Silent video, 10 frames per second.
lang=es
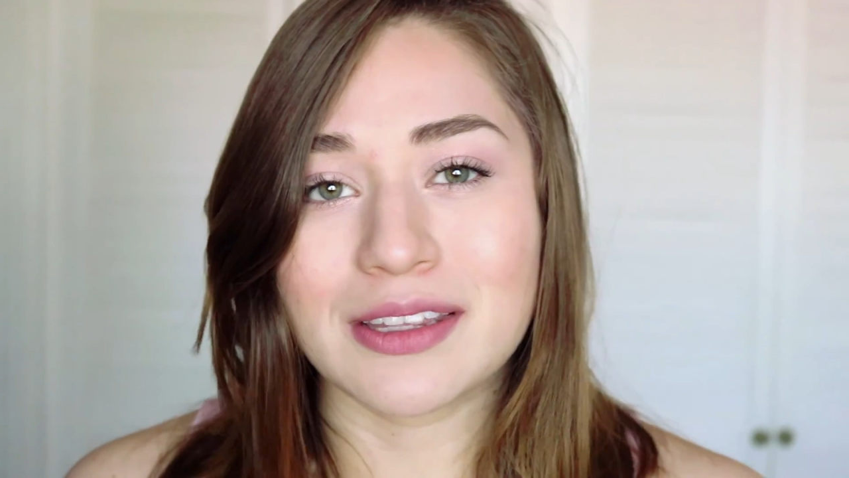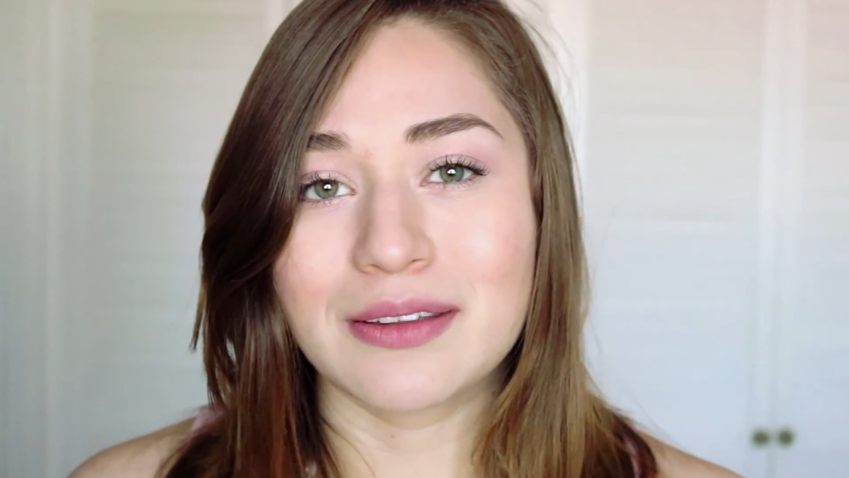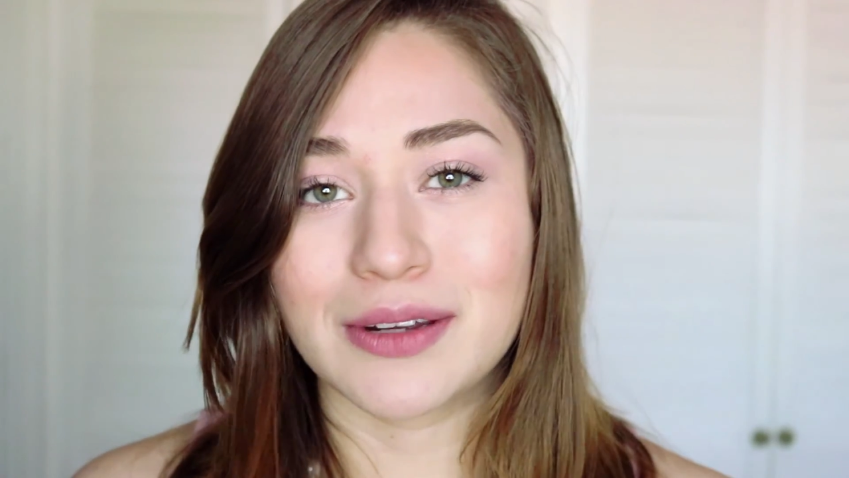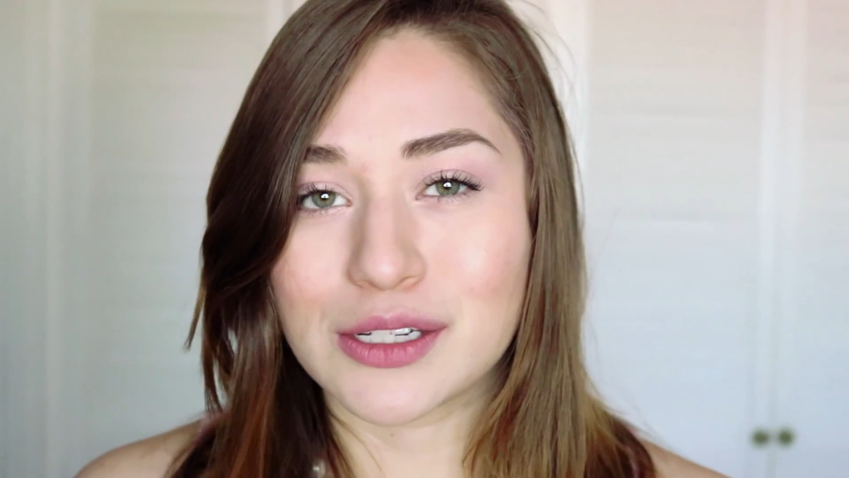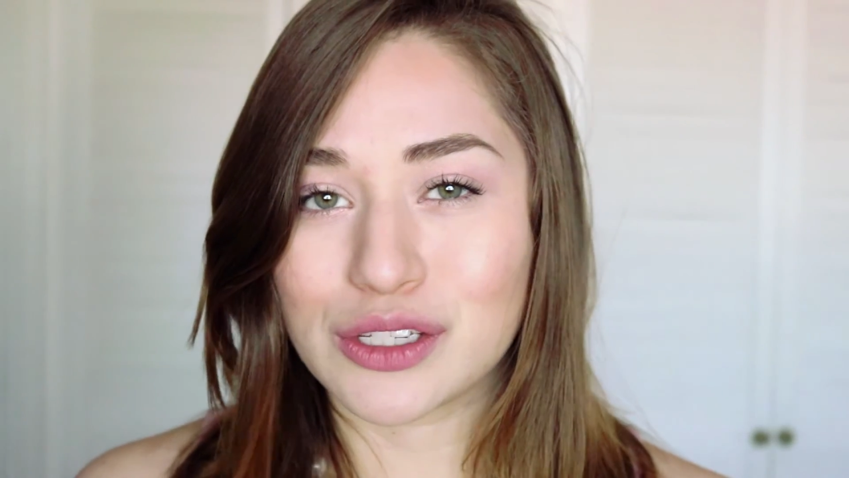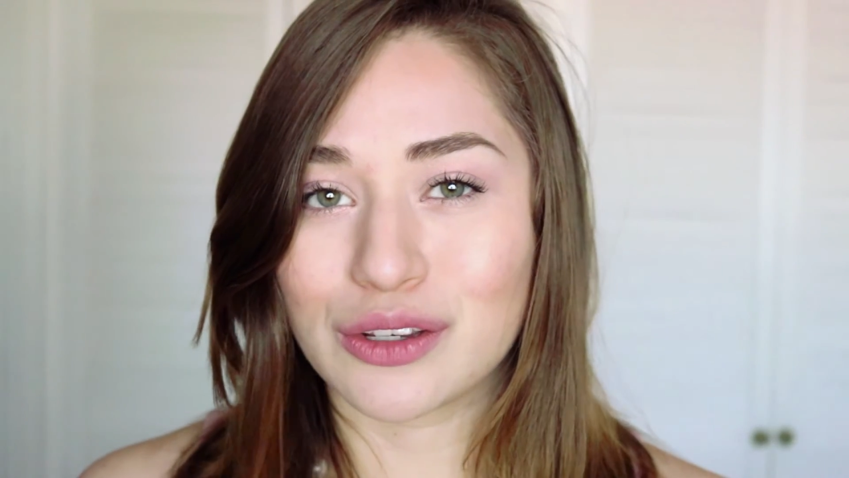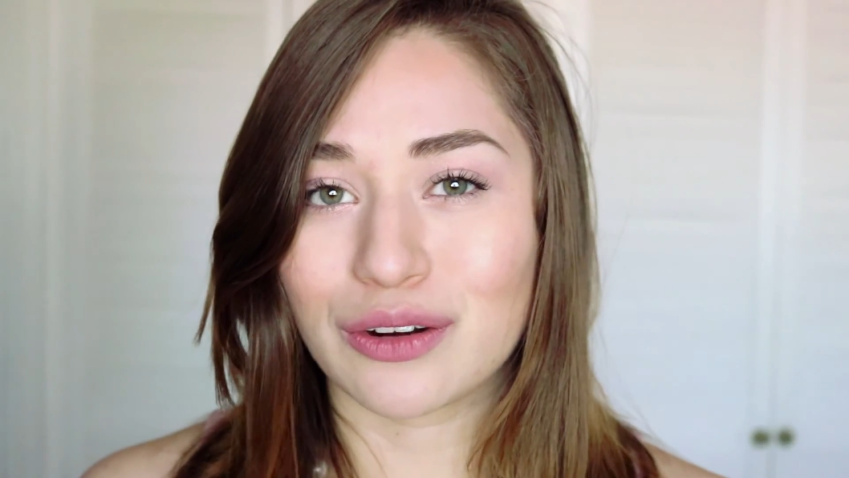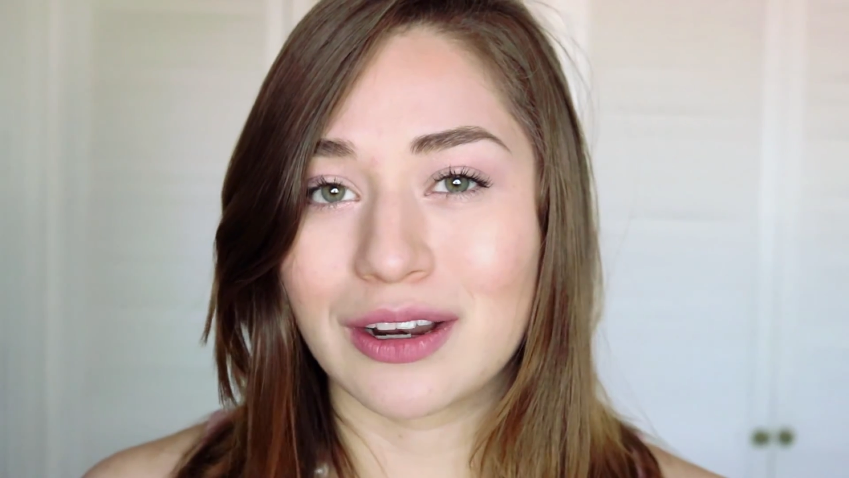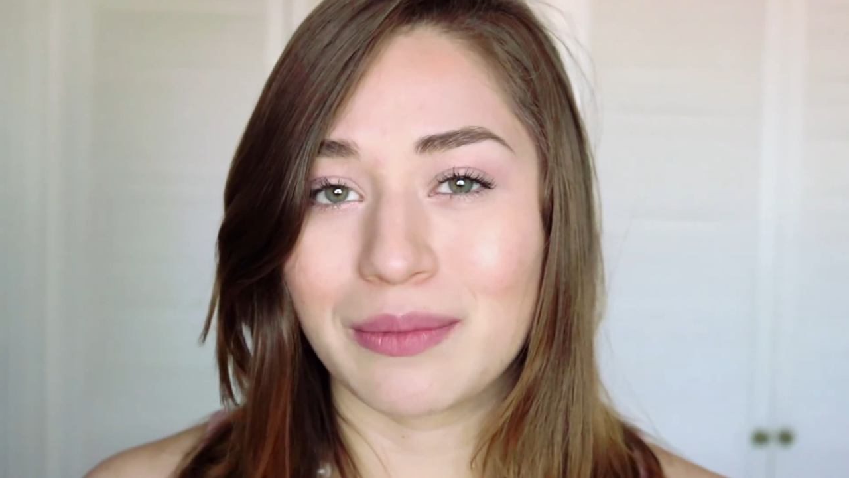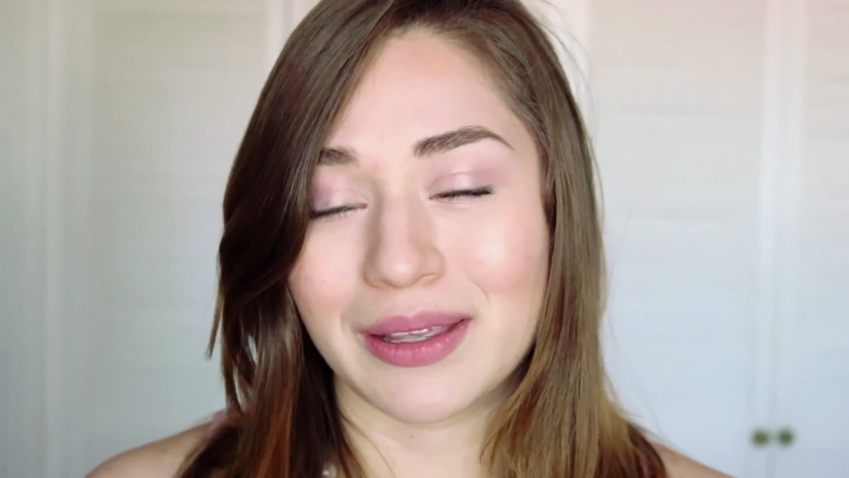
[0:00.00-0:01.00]
de
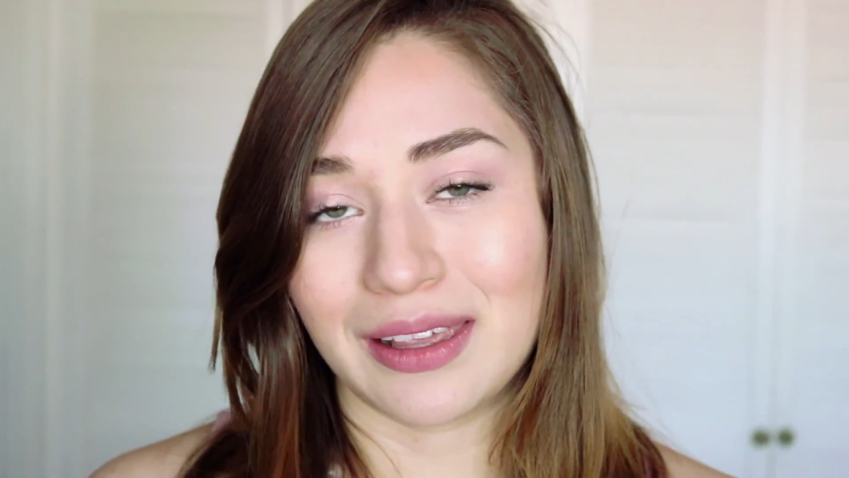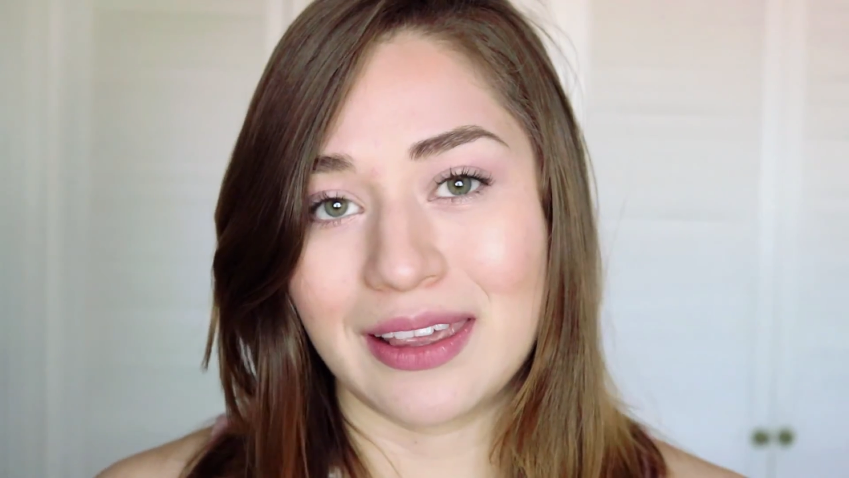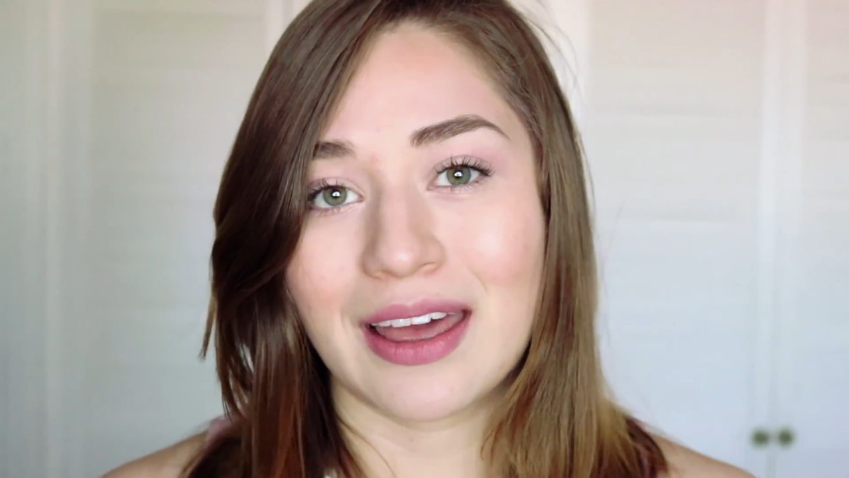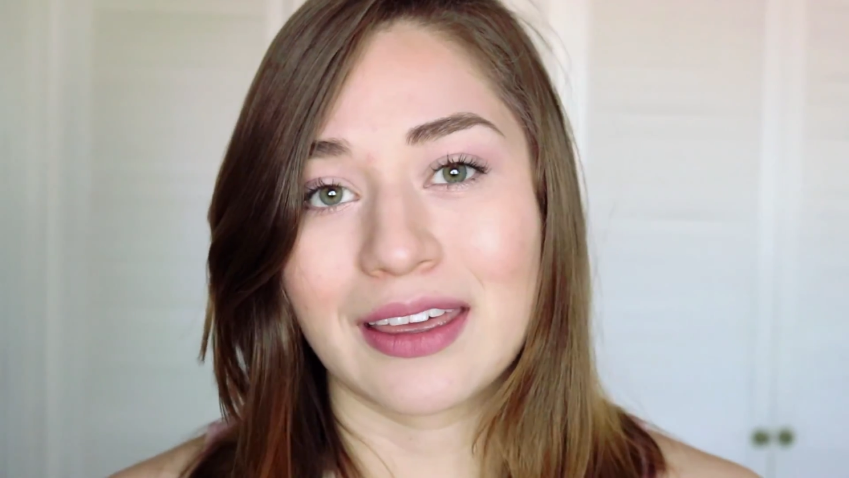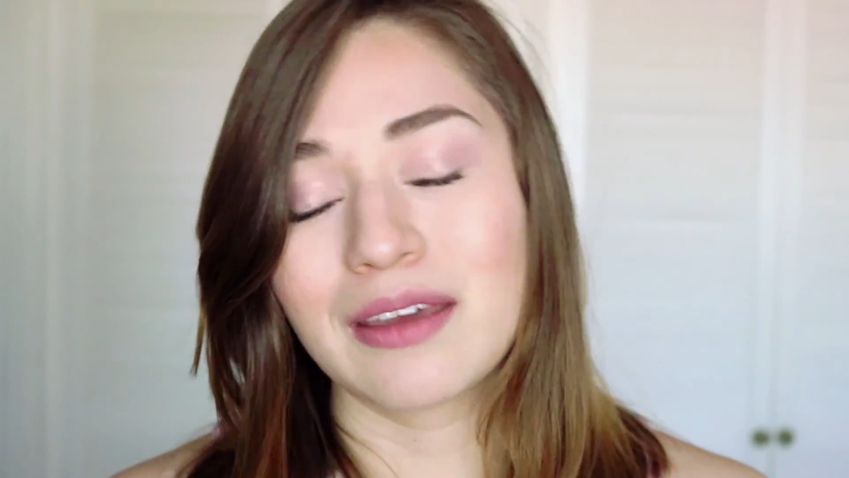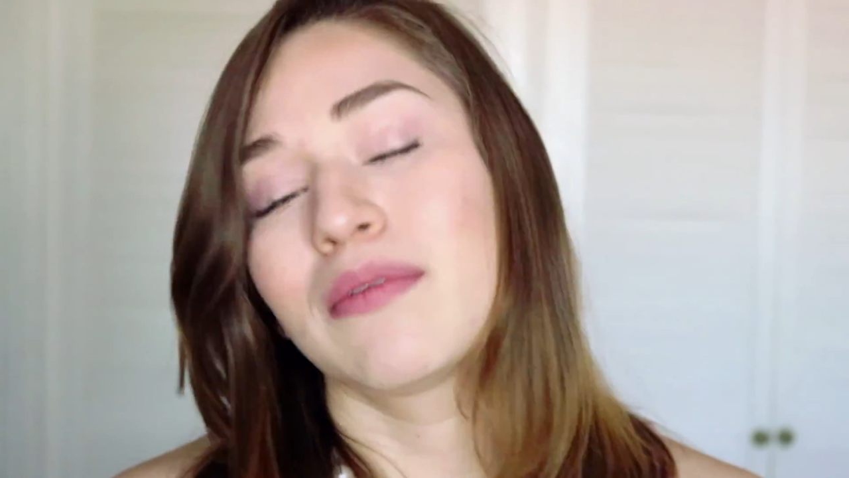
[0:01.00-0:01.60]
diversión al maquillaje.